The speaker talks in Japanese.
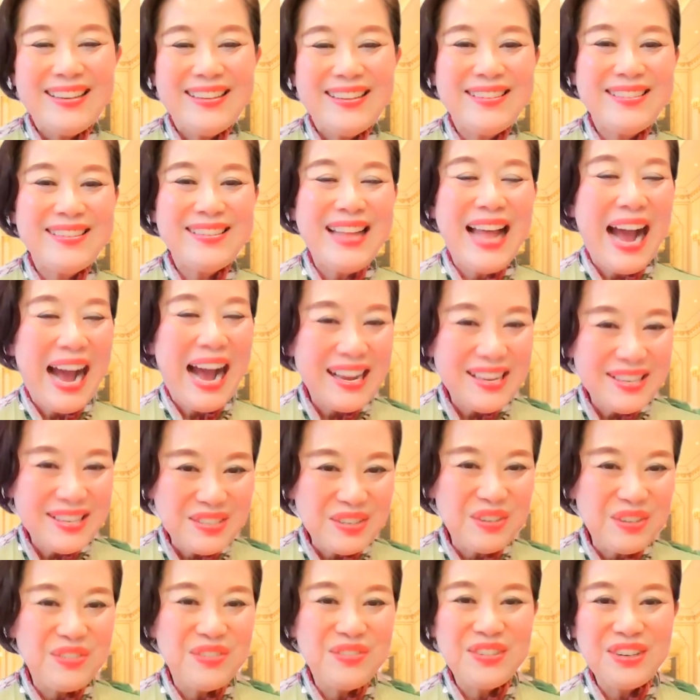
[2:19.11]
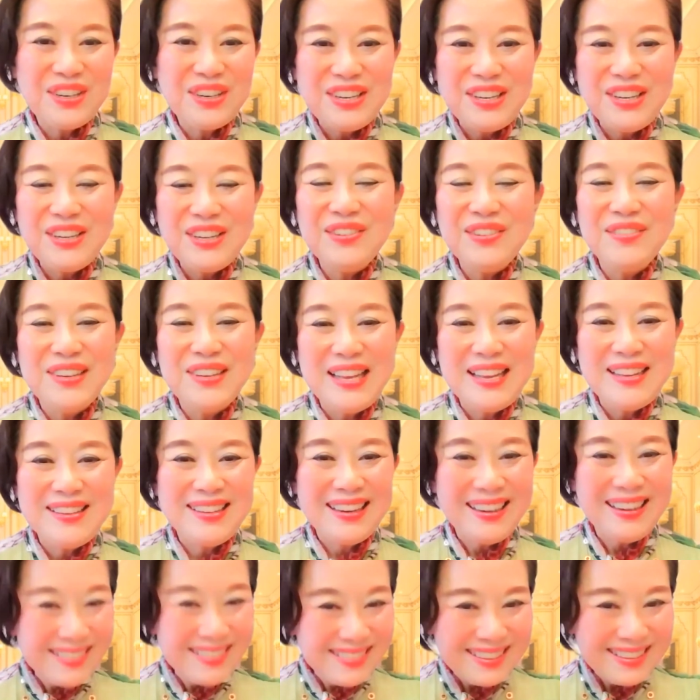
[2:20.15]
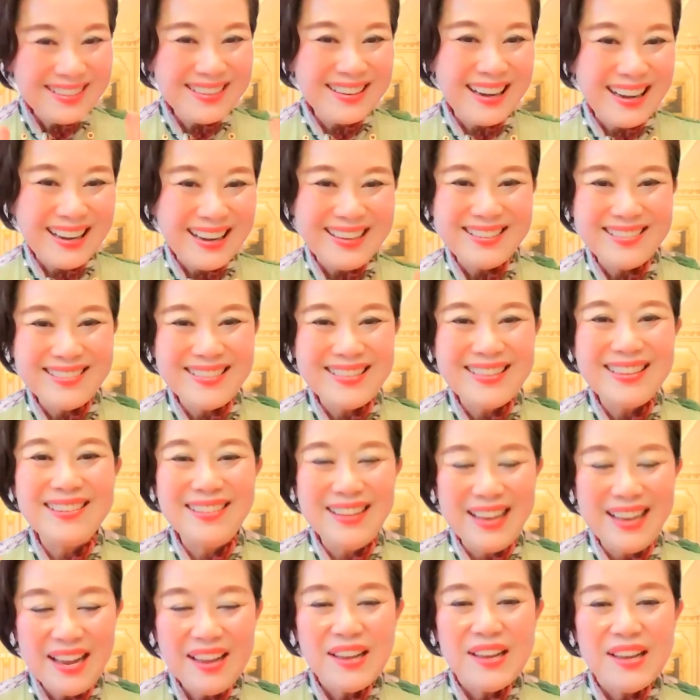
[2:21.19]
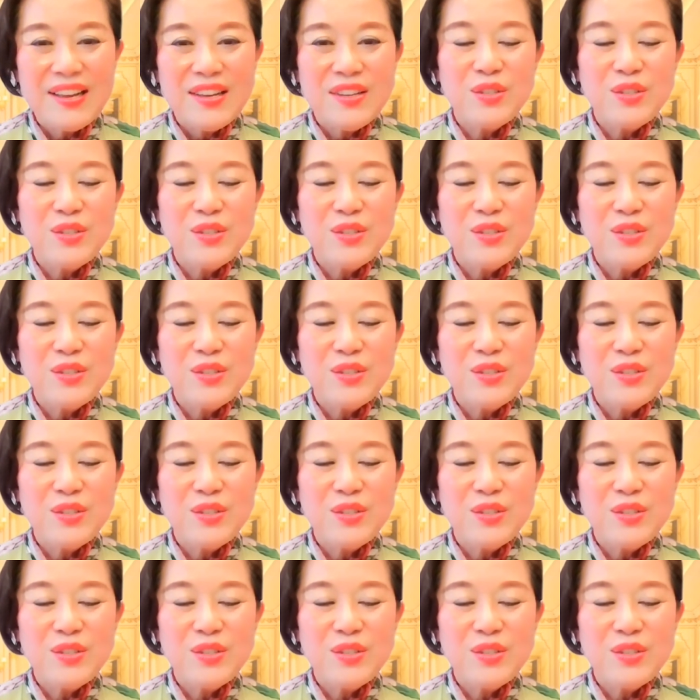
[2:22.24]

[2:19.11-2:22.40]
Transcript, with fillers: そして愛情も機運もね、ザクザク入るっていうね、